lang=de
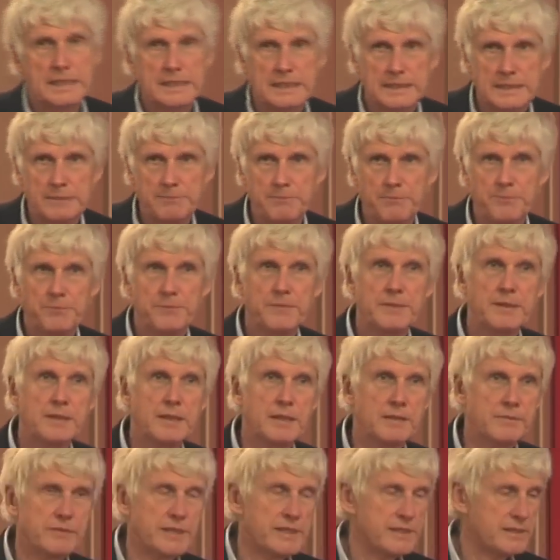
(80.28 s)
ähm,
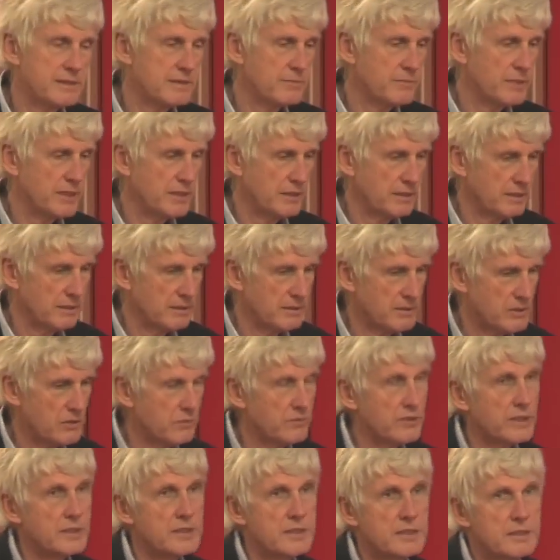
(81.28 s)
der Weltmeere zu
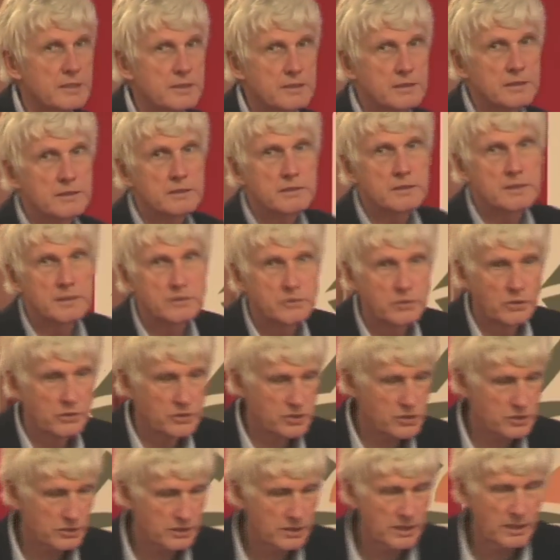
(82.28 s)
vernichten. Den
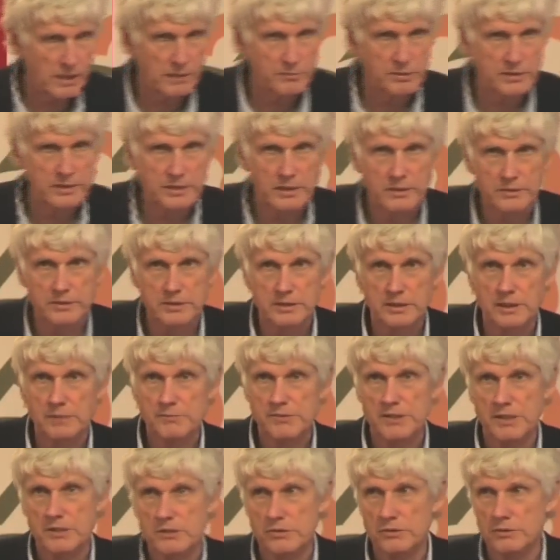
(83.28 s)
deutschen Kabeljau, den
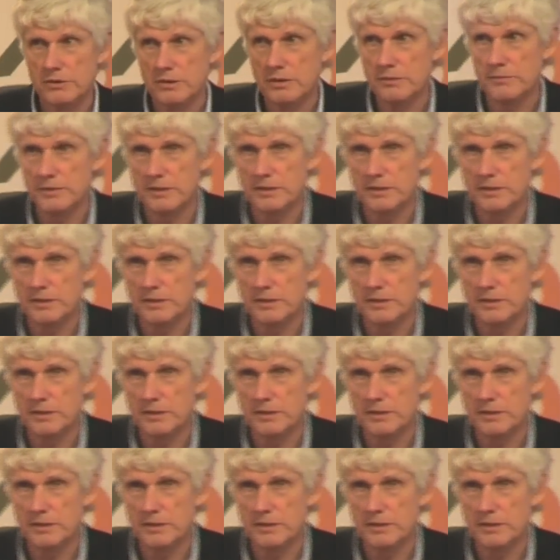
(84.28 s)
gibt es ja schon nicht